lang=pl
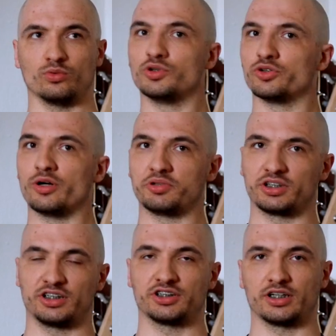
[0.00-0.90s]
uczyłem
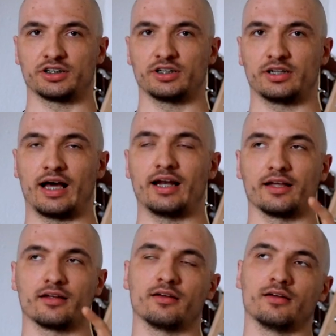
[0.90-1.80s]
się tych rzeczy,
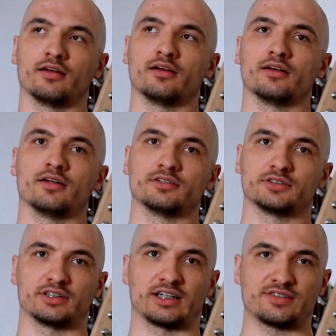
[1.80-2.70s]
ale
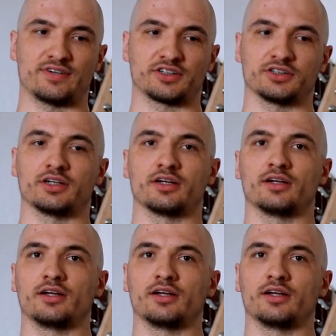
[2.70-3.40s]
co teraz ważne,